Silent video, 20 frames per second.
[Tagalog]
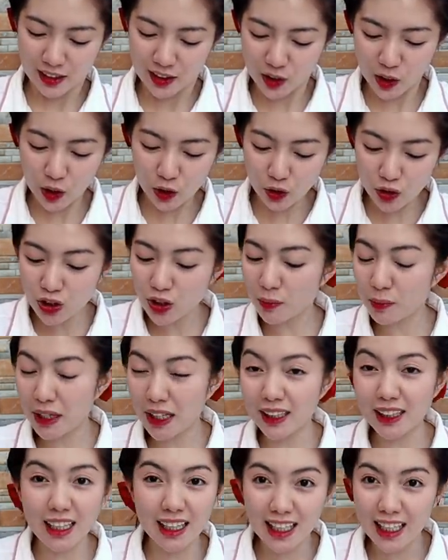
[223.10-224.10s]
So ito
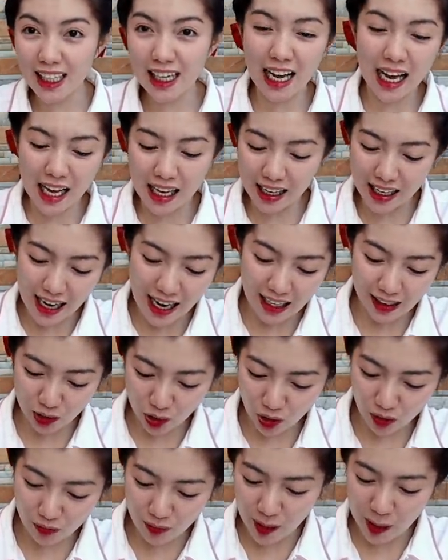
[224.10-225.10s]
sobrang dali lang.
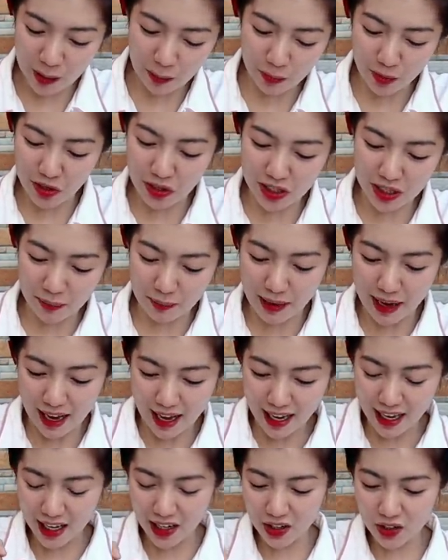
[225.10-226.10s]
Lahat to available sa
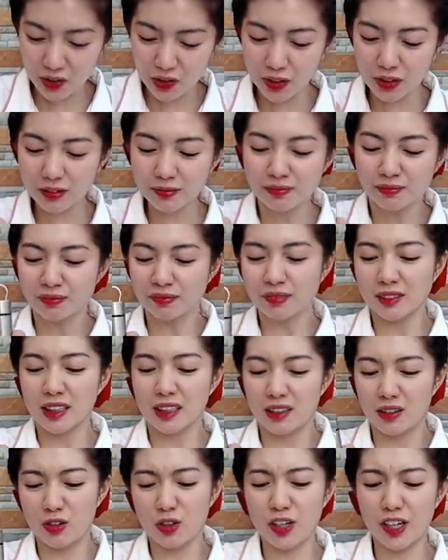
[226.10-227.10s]
bahay nyo.
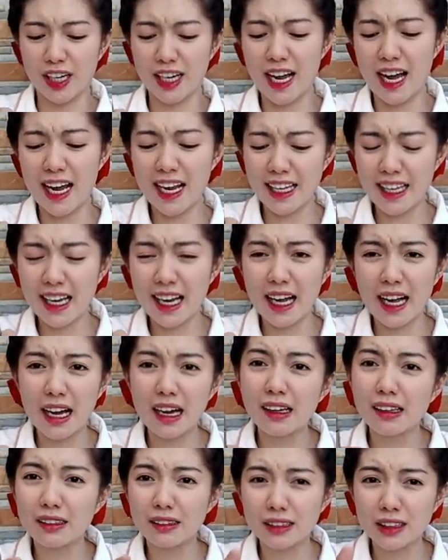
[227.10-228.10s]
Or kahit
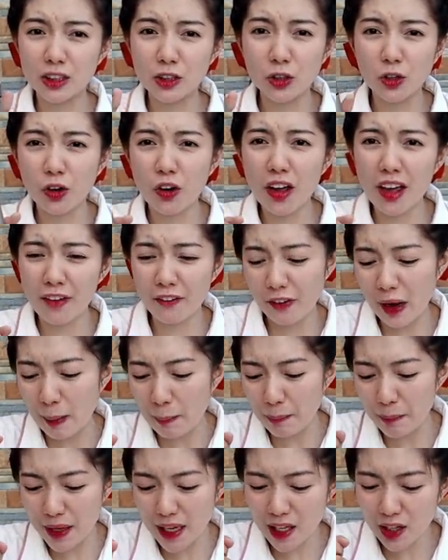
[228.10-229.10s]
nga siguro
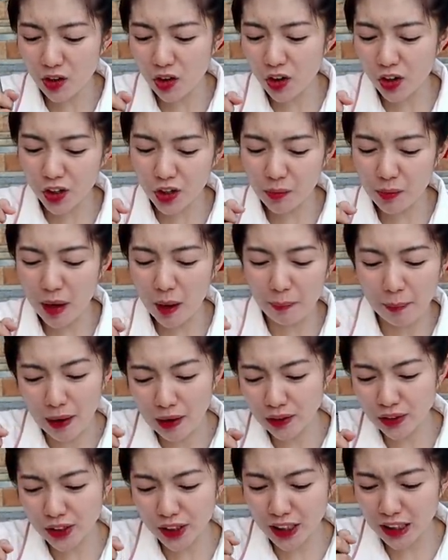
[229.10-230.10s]
evap milk or yung mga
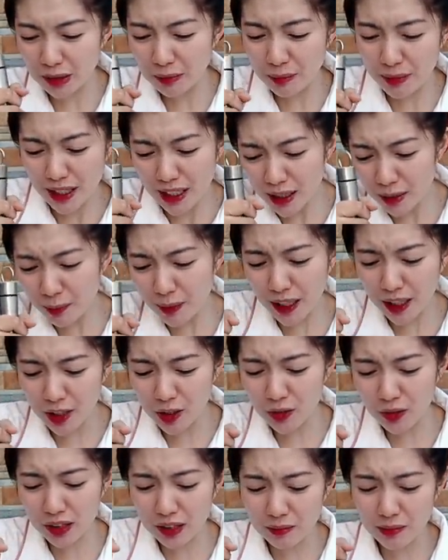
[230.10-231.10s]
powdered milk pwede
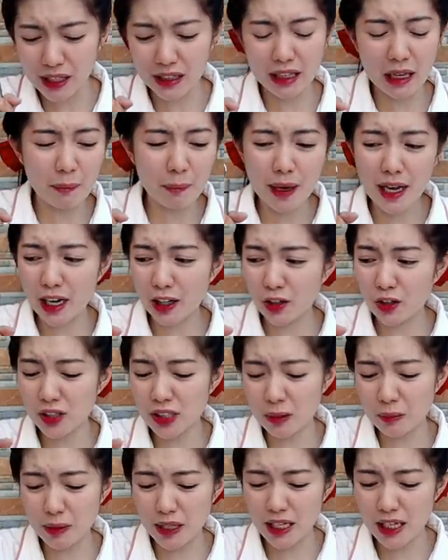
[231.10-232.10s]
nyo gamitin para
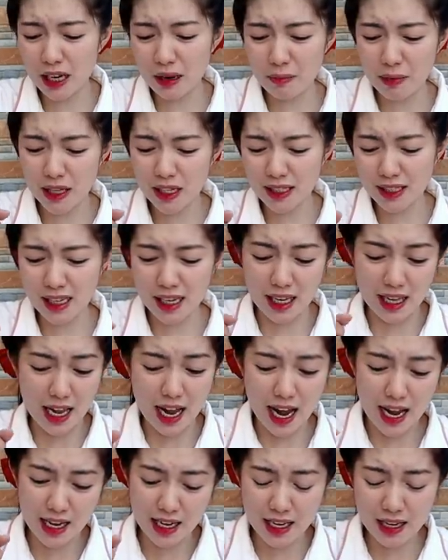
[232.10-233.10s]
dun sa pinaka milk sa
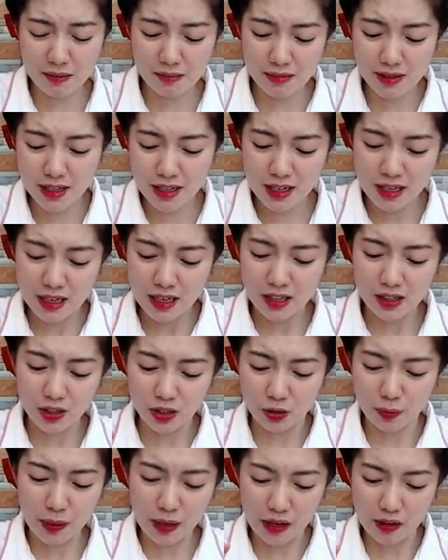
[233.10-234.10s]
ilalim.
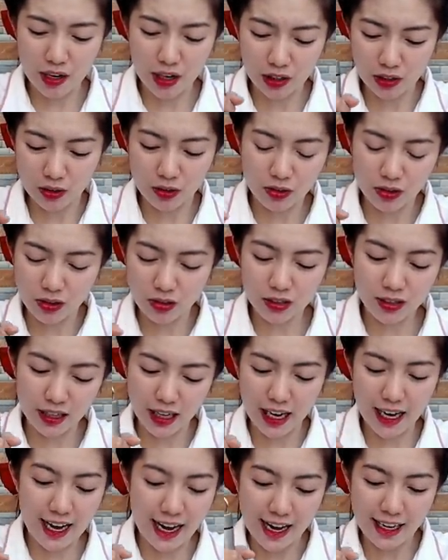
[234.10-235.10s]
So pero ito
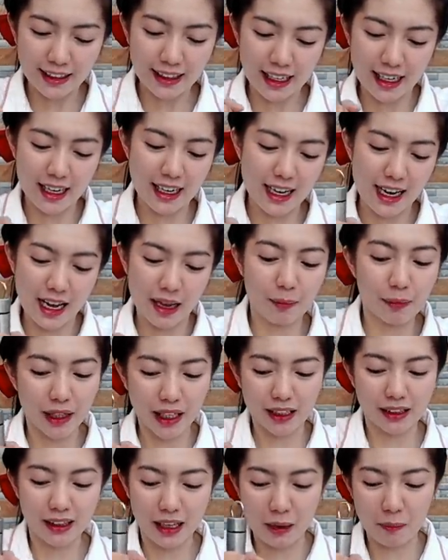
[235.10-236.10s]
kailangan talaga
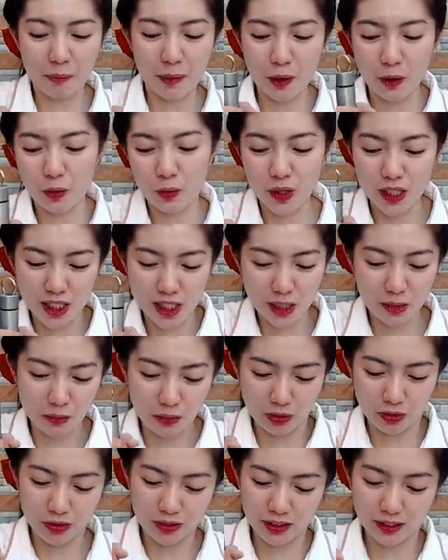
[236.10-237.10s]
maganda yung pag-whisk
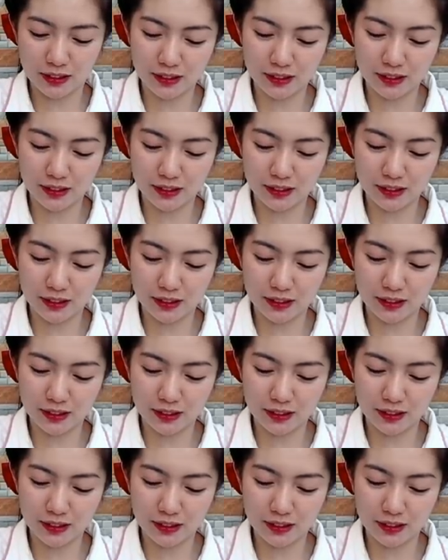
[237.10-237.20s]
nyo.